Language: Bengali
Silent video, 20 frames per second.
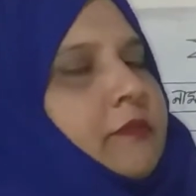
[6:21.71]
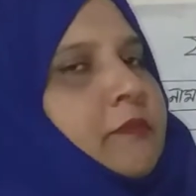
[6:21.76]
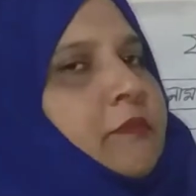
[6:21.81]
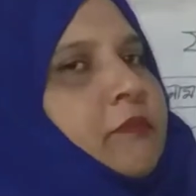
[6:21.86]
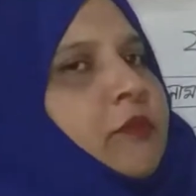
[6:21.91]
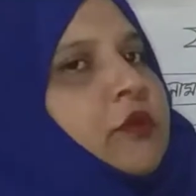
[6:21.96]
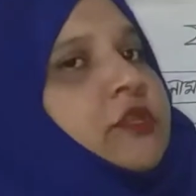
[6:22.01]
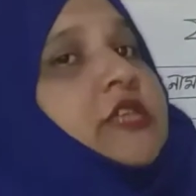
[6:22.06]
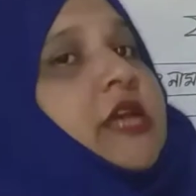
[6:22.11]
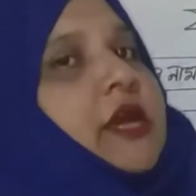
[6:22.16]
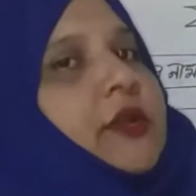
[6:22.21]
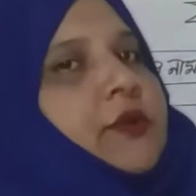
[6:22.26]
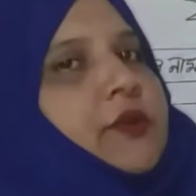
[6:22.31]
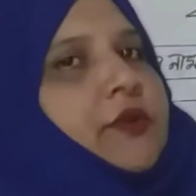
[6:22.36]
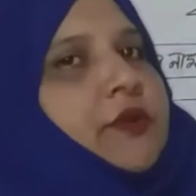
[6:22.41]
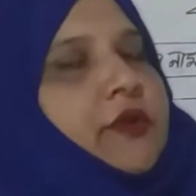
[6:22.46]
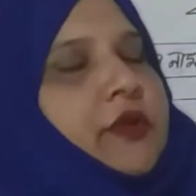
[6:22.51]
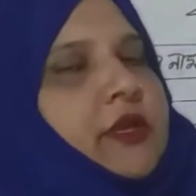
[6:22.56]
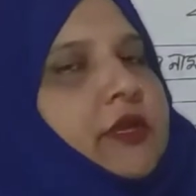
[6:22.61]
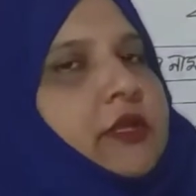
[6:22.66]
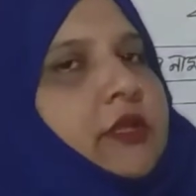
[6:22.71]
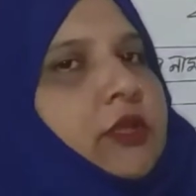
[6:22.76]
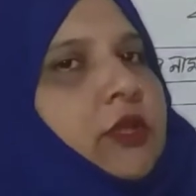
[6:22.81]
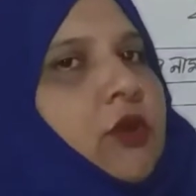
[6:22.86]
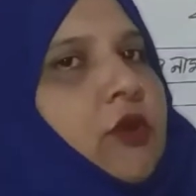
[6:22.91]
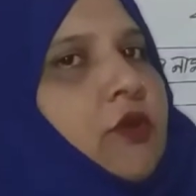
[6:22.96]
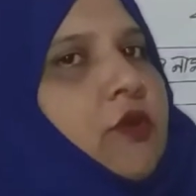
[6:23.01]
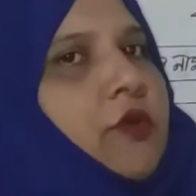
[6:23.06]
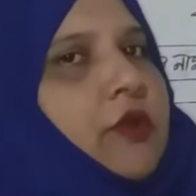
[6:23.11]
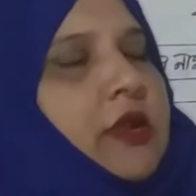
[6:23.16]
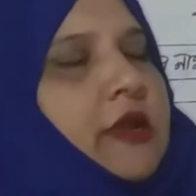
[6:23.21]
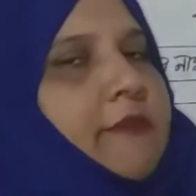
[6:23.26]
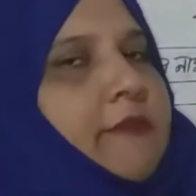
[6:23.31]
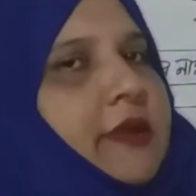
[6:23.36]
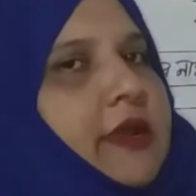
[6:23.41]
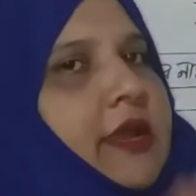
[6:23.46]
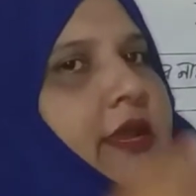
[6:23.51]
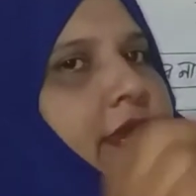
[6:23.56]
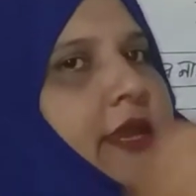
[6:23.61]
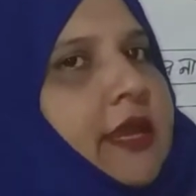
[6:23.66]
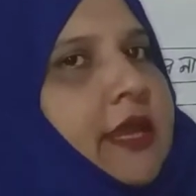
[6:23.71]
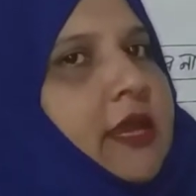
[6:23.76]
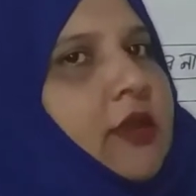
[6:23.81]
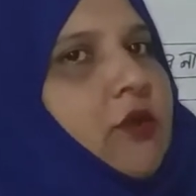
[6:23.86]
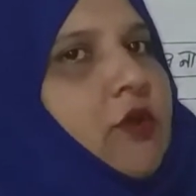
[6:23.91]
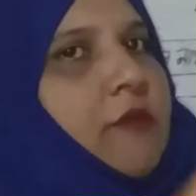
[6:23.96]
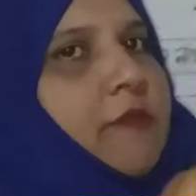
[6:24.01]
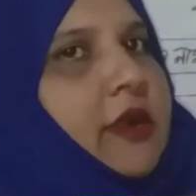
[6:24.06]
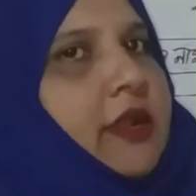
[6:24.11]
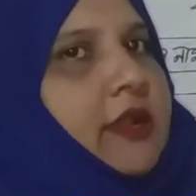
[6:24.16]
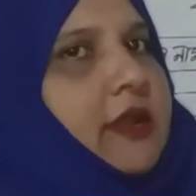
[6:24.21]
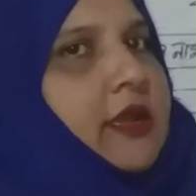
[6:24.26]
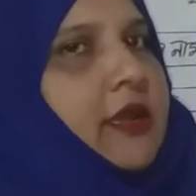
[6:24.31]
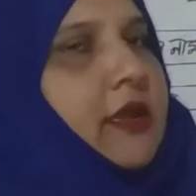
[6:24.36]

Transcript: বোঝানো হয় তখন আমরা এই কমাটা